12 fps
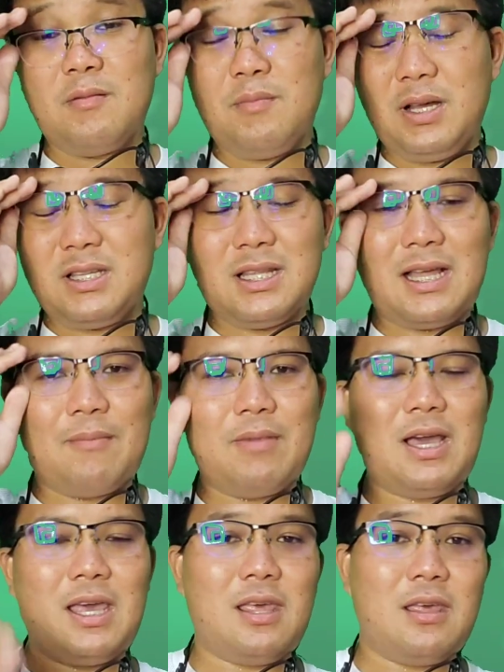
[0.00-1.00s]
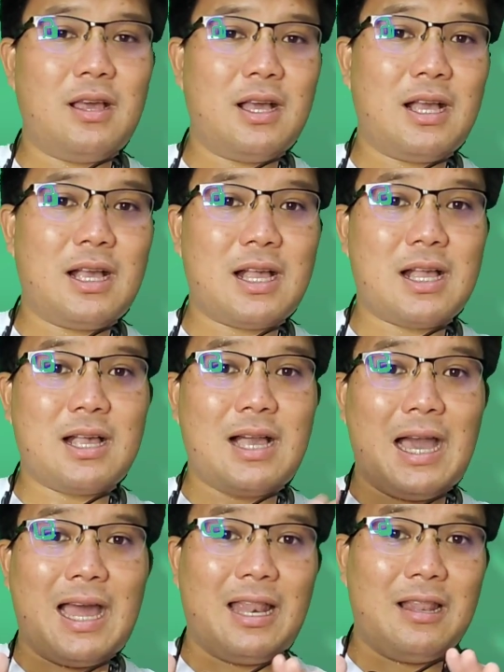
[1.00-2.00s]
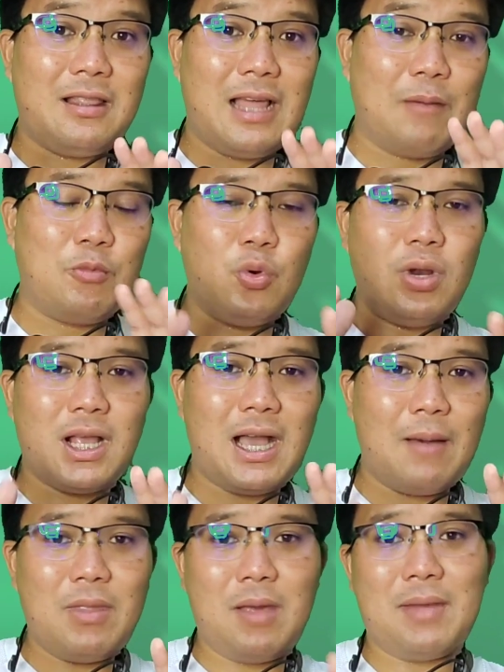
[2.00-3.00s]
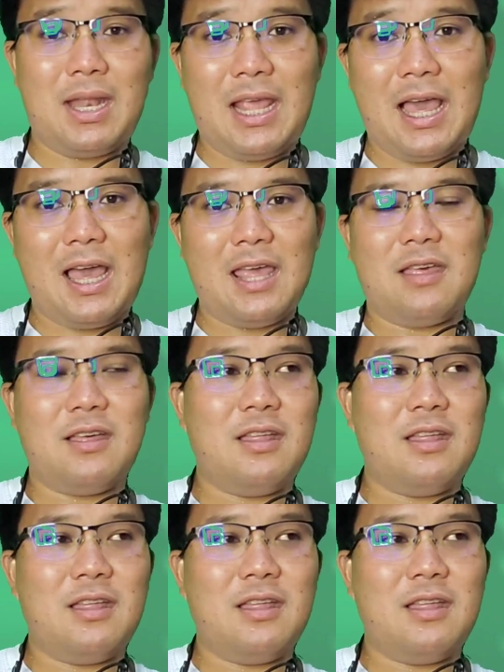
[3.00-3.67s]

เพื่อจะทำให้การทำธุรกรรมเนี่ยมันง่าย